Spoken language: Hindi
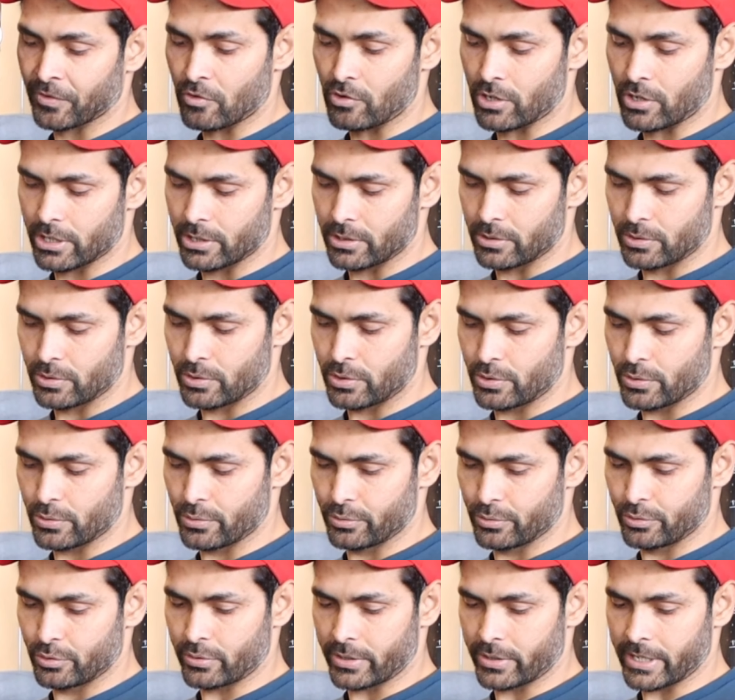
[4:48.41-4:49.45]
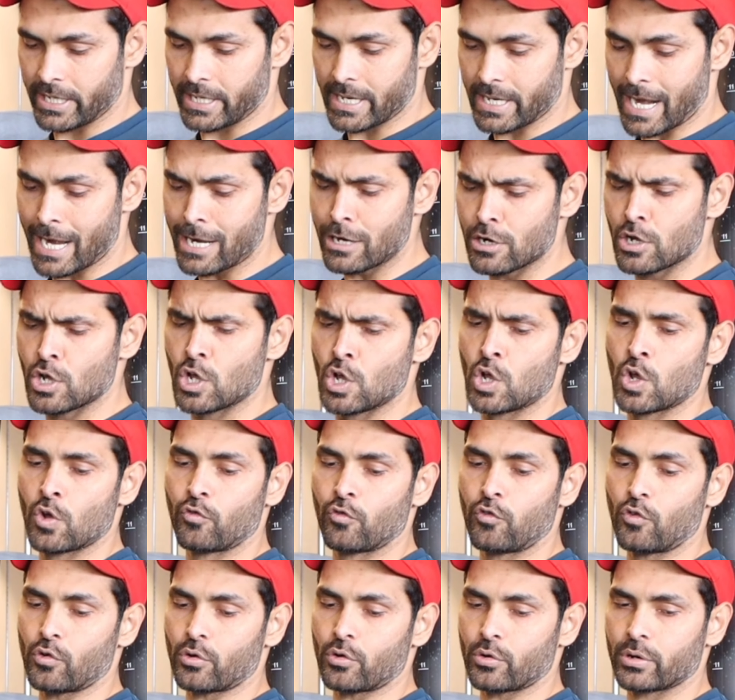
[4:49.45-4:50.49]
वन टू थ्री एंड
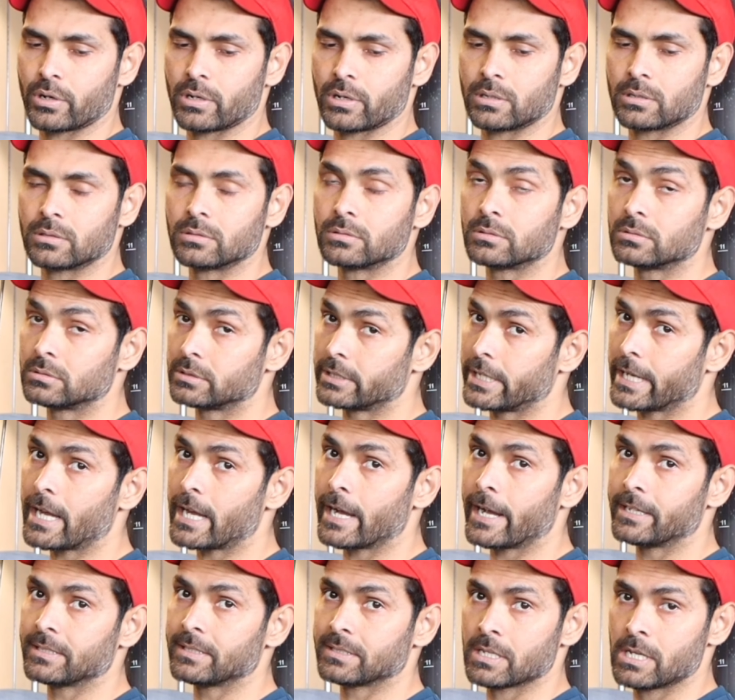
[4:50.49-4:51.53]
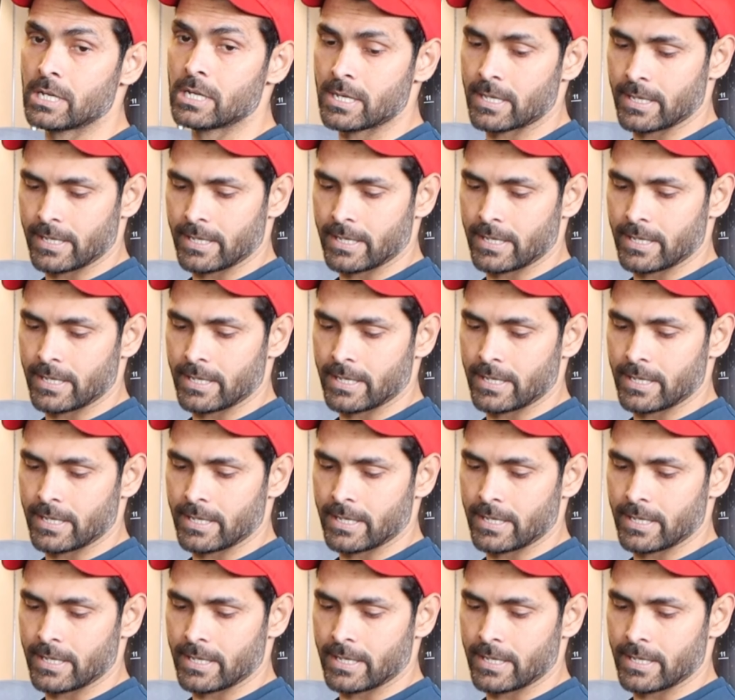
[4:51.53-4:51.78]
फोर देखा गया इस